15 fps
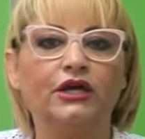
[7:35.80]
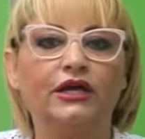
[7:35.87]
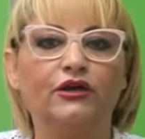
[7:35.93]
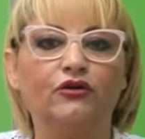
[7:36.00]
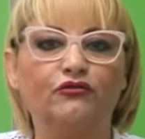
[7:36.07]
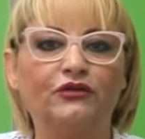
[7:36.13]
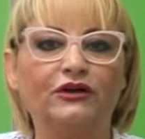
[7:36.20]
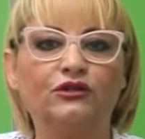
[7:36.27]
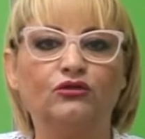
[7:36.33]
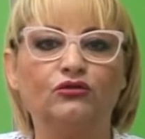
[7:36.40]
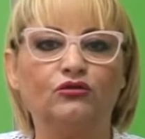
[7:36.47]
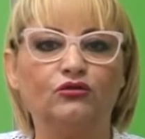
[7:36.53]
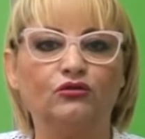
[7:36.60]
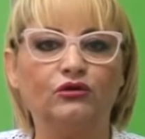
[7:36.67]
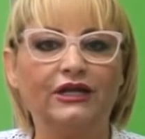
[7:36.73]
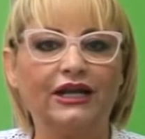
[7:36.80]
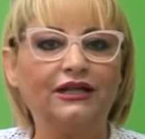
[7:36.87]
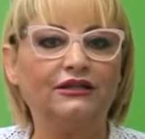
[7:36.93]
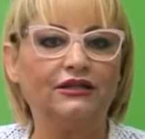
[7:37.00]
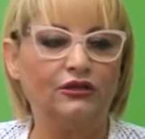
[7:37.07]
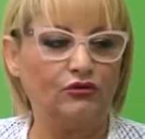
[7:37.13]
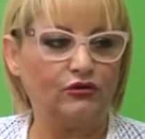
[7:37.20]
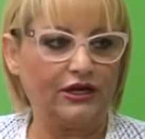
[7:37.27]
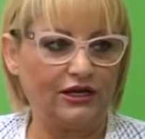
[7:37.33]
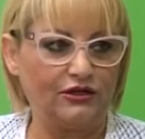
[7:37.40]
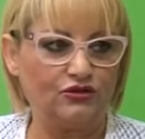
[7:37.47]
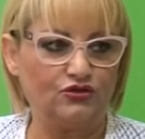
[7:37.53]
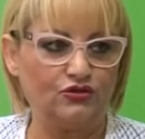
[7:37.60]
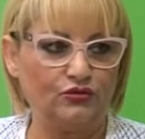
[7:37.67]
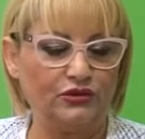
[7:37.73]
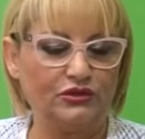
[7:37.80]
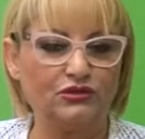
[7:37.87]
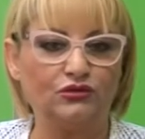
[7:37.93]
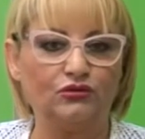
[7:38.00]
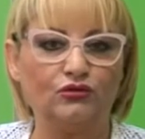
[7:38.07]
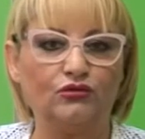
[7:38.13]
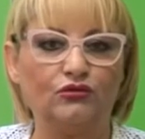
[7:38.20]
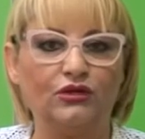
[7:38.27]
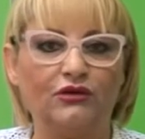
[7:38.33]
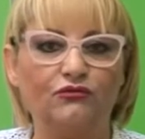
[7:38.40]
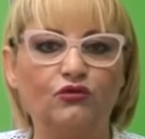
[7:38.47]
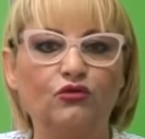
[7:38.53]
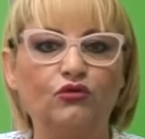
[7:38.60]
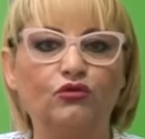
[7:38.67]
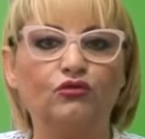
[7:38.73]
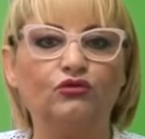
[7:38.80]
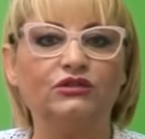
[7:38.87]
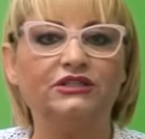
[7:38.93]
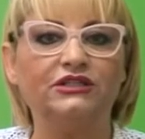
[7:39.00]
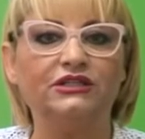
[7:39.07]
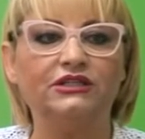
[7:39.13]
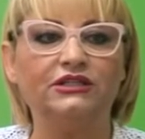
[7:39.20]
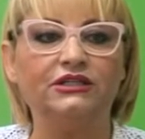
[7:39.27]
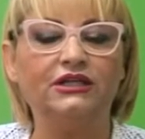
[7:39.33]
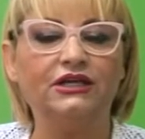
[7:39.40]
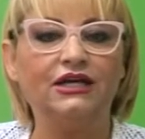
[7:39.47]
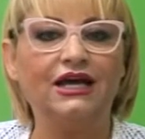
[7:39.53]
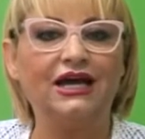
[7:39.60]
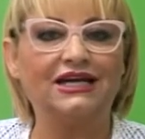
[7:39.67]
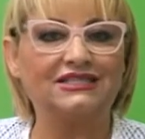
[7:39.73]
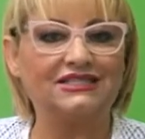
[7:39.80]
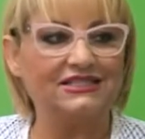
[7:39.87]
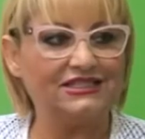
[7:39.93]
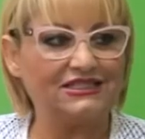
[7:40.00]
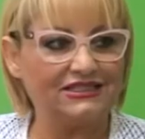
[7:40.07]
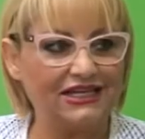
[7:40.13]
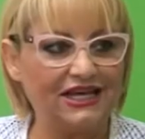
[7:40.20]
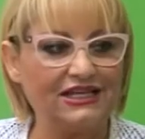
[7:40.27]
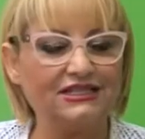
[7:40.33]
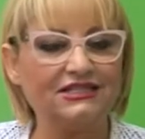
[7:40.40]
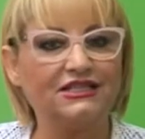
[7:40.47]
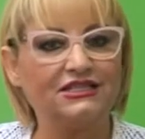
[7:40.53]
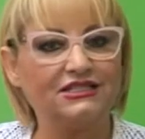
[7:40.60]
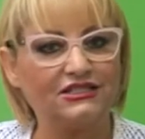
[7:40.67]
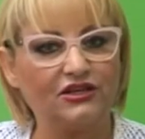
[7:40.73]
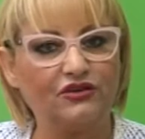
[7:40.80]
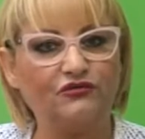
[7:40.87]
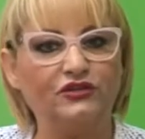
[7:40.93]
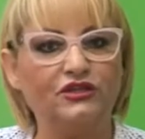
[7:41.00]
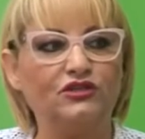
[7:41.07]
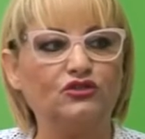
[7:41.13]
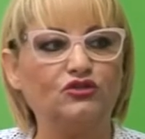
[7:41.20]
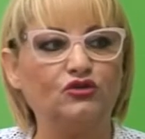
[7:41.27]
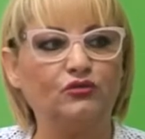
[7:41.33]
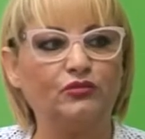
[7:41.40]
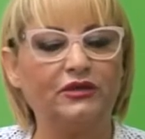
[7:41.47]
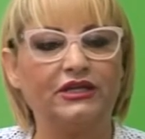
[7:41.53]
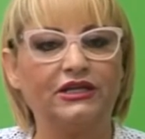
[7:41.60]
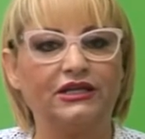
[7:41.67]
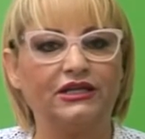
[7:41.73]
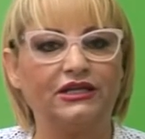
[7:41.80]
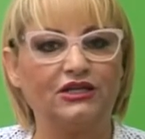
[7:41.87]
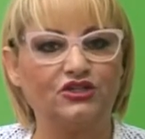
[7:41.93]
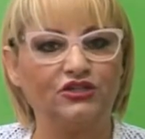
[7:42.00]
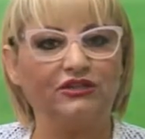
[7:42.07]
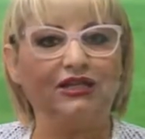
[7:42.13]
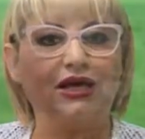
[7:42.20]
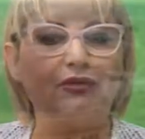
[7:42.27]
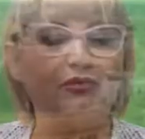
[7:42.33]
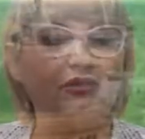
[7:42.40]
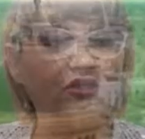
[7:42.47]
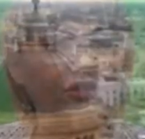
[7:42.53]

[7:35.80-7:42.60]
e ho fatto con grande coraggio questo lavoro di assistenza e servizio per la città, per i